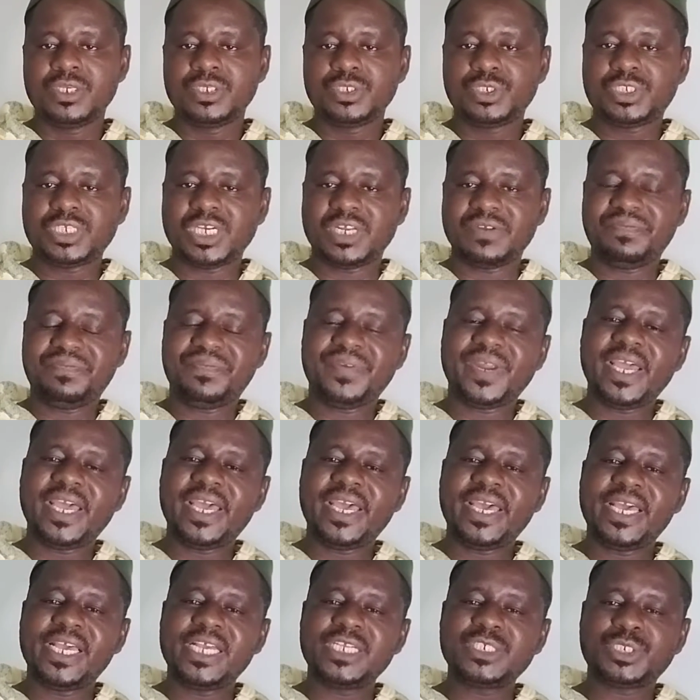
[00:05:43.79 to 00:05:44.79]
Chers
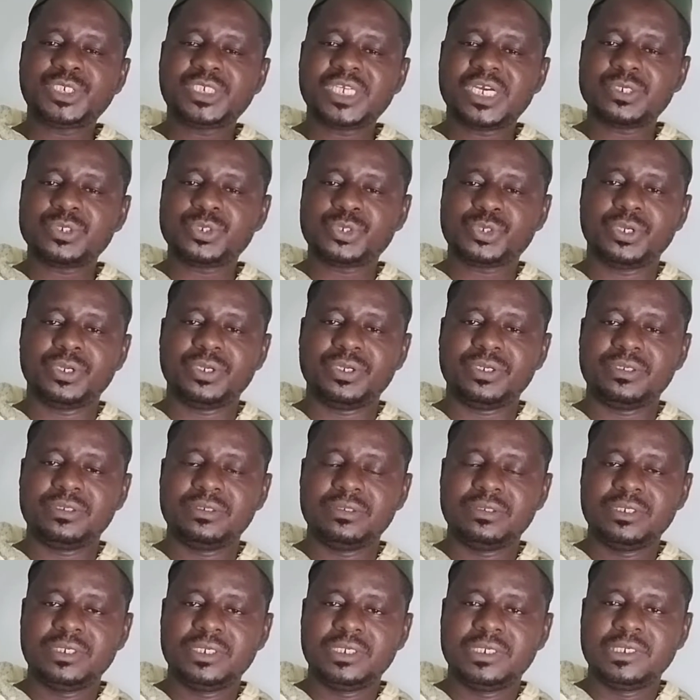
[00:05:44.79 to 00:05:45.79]
frères, chères sœurs,
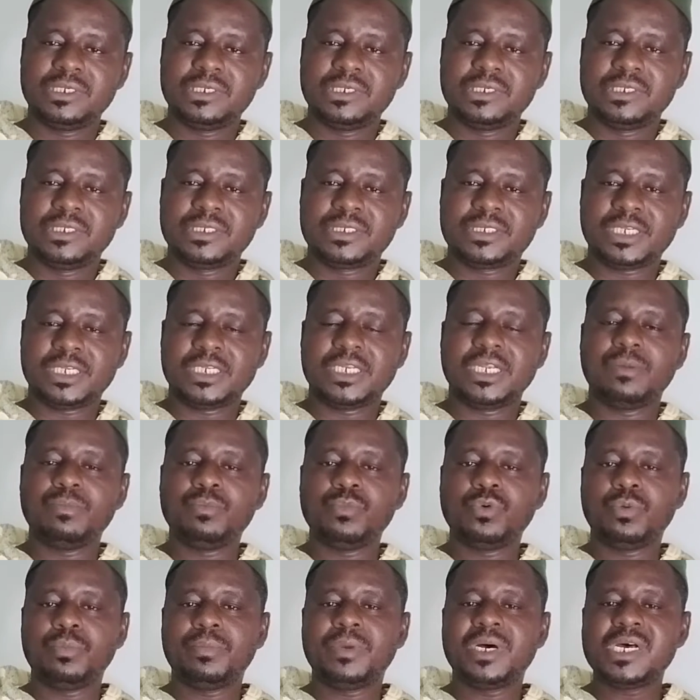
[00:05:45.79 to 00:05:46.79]
c'est des
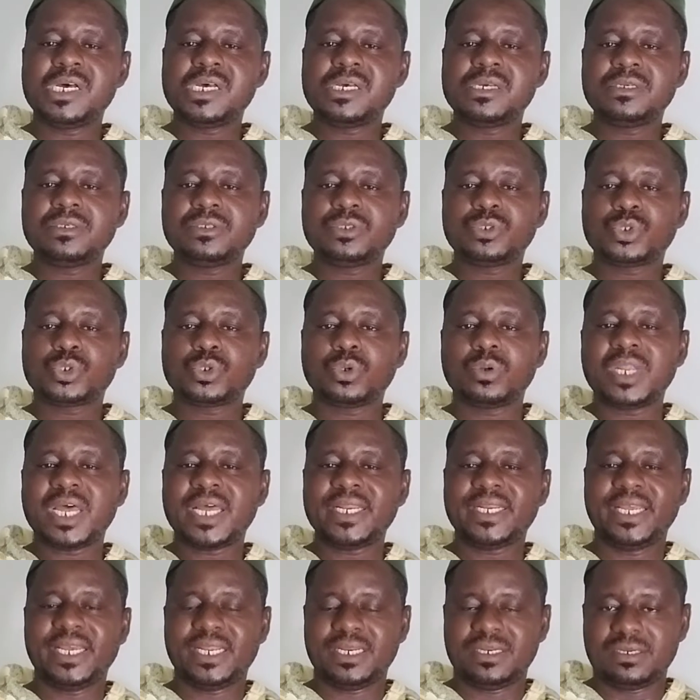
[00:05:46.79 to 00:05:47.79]
moments
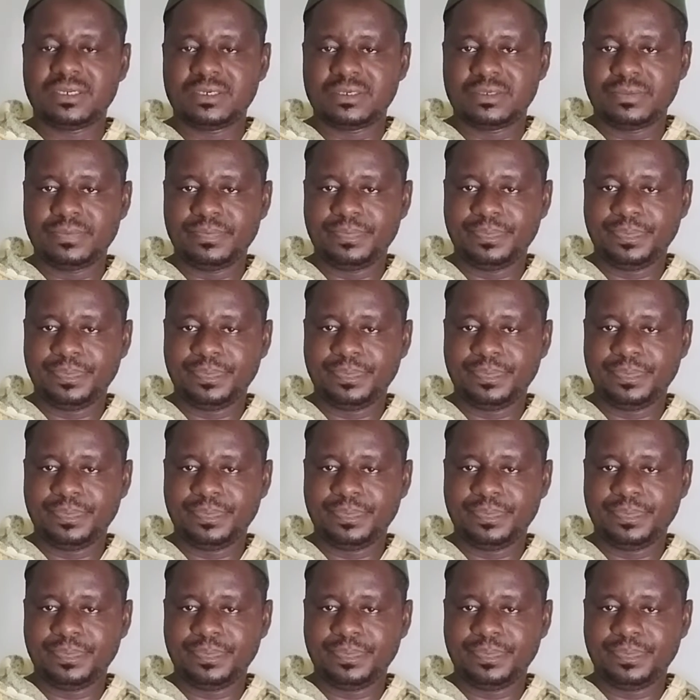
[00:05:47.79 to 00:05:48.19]
solennels.